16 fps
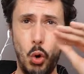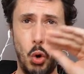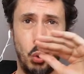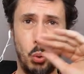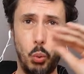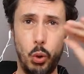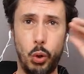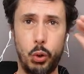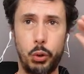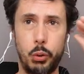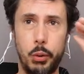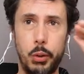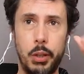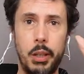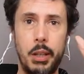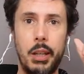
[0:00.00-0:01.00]
locurón.
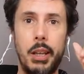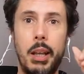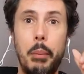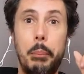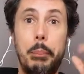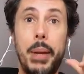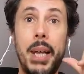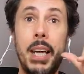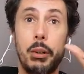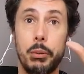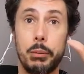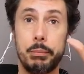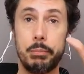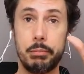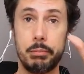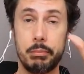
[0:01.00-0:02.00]
Pero,
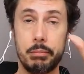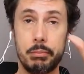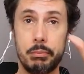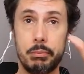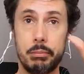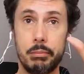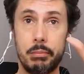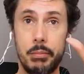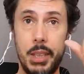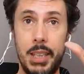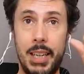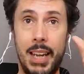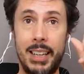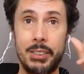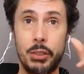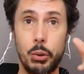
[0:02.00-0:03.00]
y
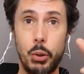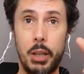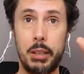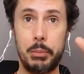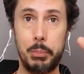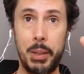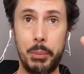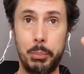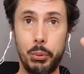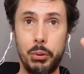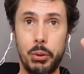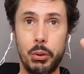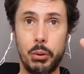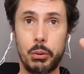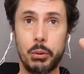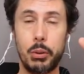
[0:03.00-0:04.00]
eso es mi
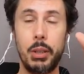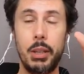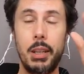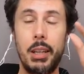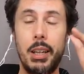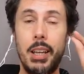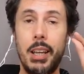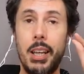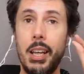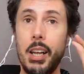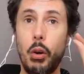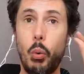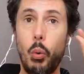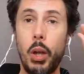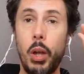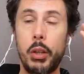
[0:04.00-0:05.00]
punto,
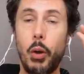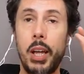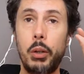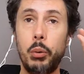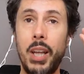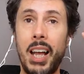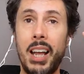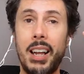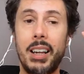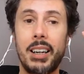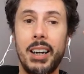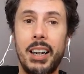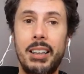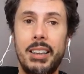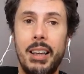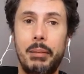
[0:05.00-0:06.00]
cuando hay una
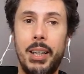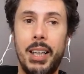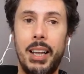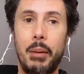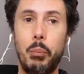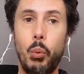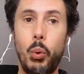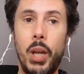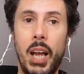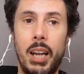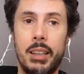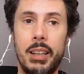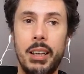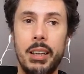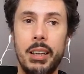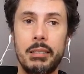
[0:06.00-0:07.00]
rentabilidad muy
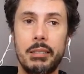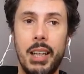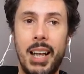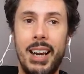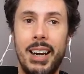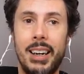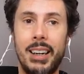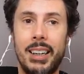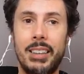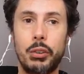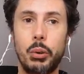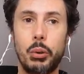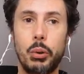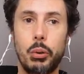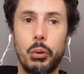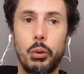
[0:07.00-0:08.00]
alta, el
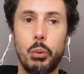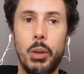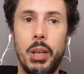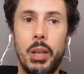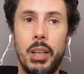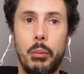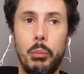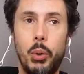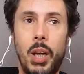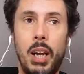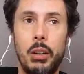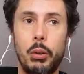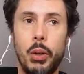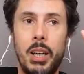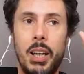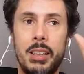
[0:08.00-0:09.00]
riesgo suele ser muy
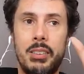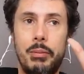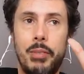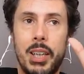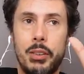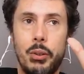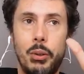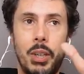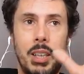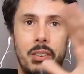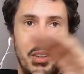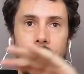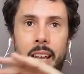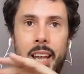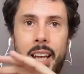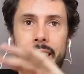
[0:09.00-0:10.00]
alto. En las inversiones
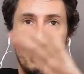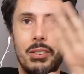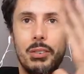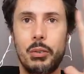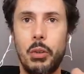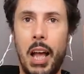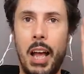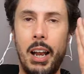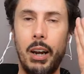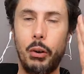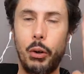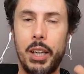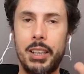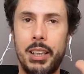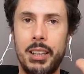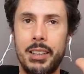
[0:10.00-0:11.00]
es algo que
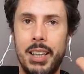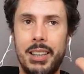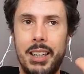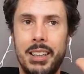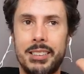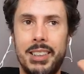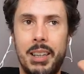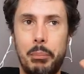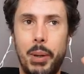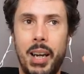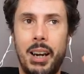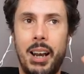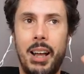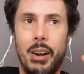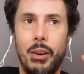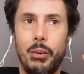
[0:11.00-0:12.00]
tienes que tener siempre
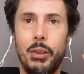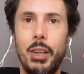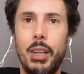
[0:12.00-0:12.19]
claro.